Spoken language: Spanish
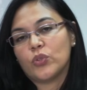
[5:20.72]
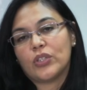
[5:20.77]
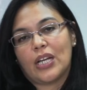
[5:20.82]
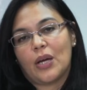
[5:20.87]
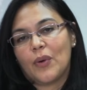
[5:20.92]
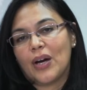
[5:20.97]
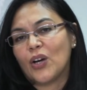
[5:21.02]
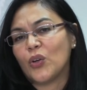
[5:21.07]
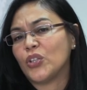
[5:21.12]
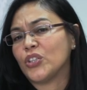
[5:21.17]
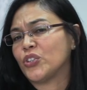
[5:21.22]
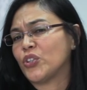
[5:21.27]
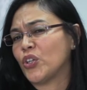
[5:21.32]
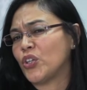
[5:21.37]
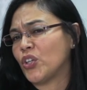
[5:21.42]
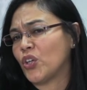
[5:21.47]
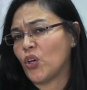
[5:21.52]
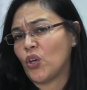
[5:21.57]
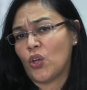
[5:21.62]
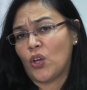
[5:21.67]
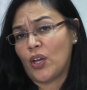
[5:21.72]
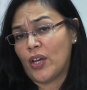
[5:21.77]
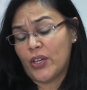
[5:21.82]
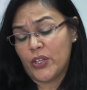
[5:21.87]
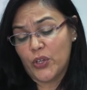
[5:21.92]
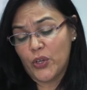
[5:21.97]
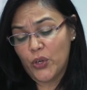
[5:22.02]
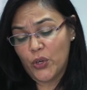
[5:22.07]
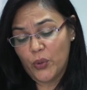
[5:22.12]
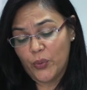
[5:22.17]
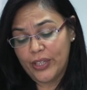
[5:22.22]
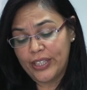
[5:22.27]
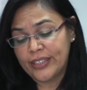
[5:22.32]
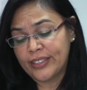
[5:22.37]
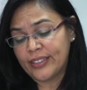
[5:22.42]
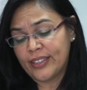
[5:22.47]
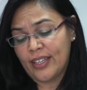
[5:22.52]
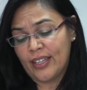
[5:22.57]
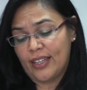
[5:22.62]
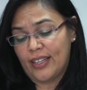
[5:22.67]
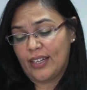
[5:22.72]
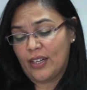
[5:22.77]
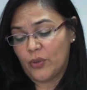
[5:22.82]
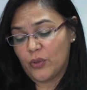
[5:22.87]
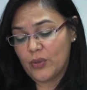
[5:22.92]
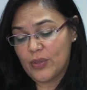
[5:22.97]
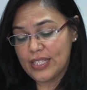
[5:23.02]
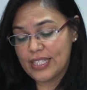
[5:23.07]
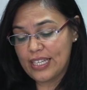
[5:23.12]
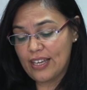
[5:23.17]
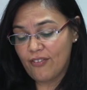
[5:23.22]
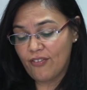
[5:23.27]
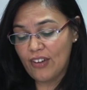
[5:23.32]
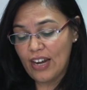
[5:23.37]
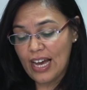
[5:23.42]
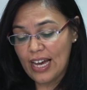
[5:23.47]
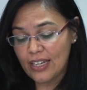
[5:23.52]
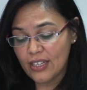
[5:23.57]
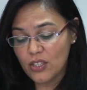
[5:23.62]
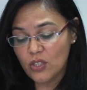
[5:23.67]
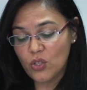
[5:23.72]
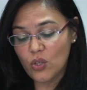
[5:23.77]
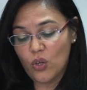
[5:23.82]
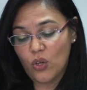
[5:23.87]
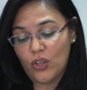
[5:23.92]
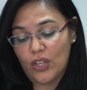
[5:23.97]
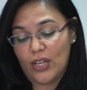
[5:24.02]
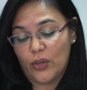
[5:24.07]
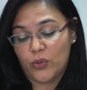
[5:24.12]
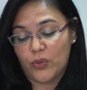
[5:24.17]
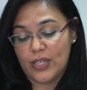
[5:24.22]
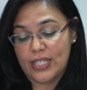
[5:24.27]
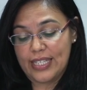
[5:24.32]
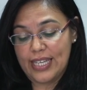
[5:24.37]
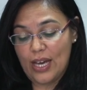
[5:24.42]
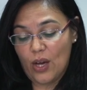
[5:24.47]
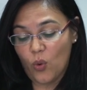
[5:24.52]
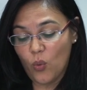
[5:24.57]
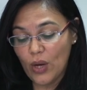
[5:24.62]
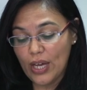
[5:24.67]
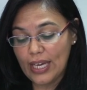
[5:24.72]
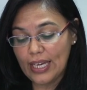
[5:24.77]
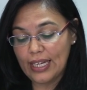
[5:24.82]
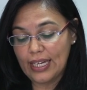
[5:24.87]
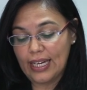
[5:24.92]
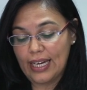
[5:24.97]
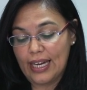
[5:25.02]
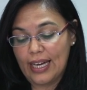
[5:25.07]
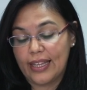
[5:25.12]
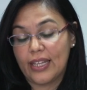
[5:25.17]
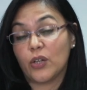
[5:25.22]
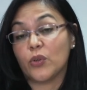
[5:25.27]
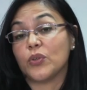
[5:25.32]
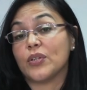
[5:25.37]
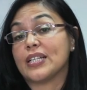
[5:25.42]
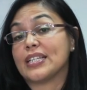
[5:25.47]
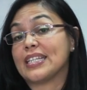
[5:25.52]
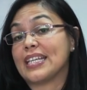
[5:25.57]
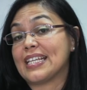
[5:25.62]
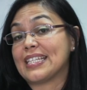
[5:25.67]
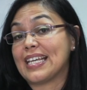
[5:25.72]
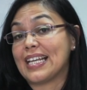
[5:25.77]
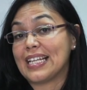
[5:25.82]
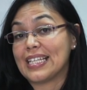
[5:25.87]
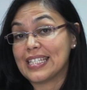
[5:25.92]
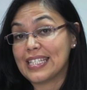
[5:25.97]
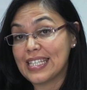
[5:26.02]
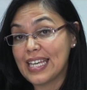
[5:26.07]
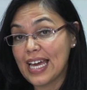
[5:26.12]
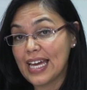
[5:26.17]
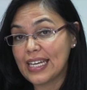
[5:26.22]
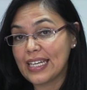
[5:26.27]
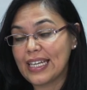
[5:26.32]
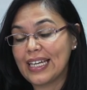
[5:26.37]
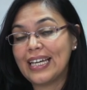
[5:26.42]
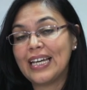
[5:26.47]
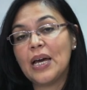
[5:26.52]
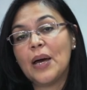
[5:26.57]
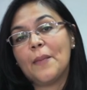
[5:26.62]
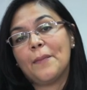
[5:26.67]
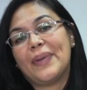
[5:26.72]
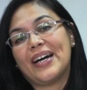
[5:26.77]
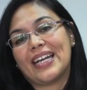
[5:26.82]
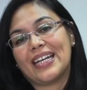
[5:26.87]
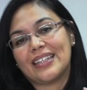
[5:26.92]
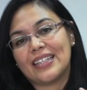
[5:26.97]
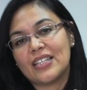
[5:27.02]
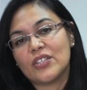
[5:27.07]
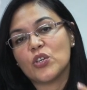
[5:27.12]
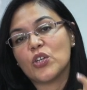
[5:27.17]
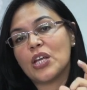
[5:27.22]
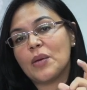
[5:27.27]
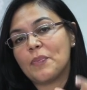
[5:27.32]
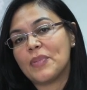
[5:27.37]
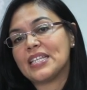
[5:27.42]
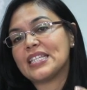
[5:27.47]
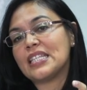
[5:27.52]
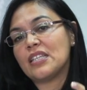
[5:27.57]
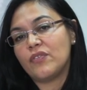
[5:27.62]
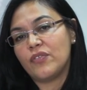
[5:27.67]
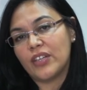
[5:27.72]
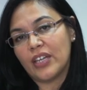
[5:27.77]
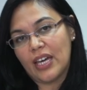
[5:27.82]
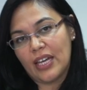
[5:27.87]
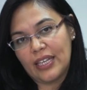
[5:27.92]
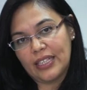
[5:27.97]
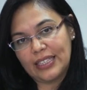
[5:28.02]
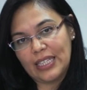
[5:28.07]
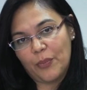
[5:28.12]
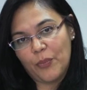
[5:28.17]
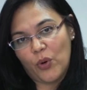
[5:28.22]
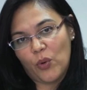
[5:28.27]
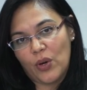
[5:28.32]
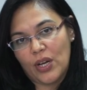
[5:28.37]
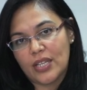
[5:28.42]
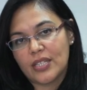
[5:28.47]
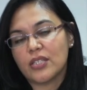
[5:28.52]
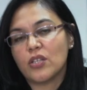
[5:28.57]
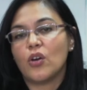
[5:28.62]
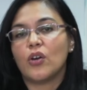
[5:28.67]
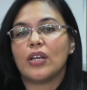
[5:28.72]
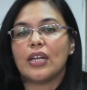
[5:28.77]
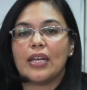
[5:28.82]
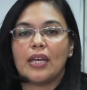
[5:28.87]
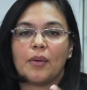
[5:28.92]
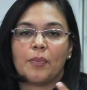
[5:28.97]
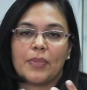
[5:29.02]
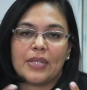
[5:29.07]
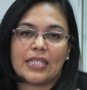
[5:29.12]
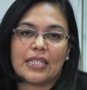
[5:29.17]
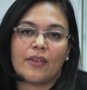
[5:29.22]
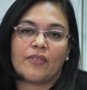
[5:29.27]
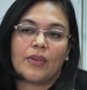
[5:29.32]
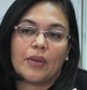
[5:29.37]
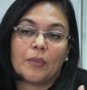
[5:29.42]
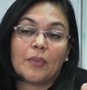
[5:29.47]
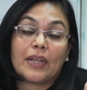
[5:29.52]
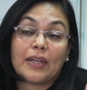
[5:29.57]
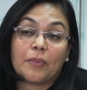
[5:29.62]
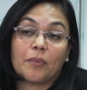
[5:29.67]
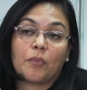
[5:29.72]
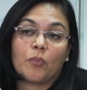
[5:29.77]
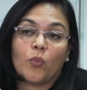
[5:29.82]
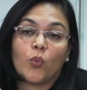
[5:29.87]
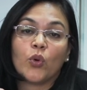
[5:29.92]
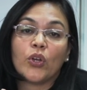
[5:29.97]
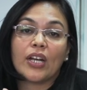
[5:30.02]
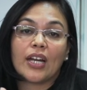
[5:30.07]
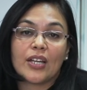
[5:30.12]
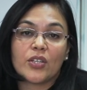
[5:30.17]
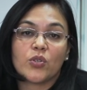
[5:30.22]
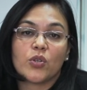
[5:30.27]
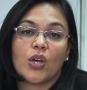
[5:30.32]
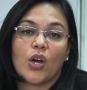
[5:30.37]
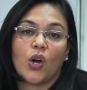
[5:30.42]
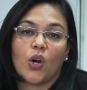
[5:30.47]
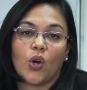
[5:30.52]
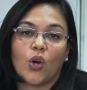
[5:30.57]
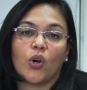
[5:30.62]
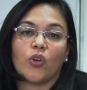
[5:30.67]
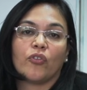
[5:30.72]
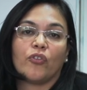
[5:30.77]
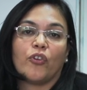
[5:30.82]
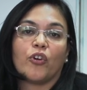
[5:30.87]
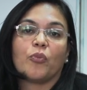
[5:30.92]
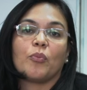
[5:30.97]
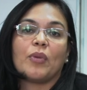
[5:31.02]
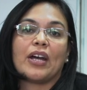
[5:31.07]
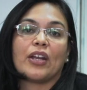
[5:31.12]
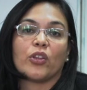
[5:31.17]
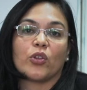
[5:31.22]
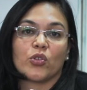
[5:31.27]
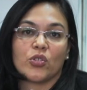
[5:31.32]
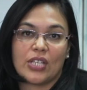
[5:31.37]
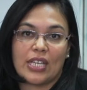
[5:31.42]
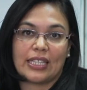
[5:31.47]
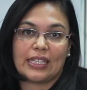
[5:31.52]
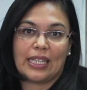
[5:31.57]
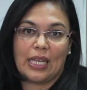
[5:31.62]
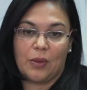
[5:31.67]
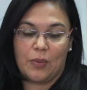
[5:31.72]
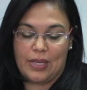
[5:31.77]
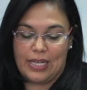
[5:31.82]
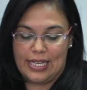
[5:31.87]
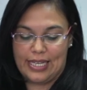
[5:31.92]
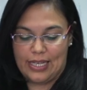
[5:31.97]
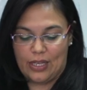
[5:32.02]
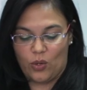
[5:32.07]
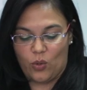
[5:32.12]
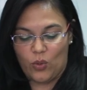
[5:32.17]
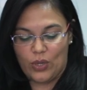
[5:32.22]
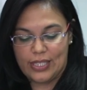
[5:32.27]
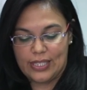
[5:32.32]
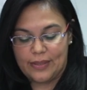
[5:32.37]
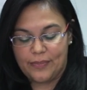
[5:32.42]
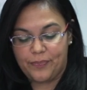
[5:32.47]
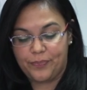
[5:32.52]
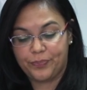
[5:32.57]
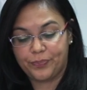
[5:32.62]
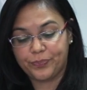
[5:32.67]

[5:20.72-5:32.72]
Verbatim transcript: un trabajo histórico desde los años 90 de la Universidad Flaxo, de la Universidad Cuenca, de la Universidad Salesiana, para atención específica de esta población, muy relacionado con formar docentes bilingües.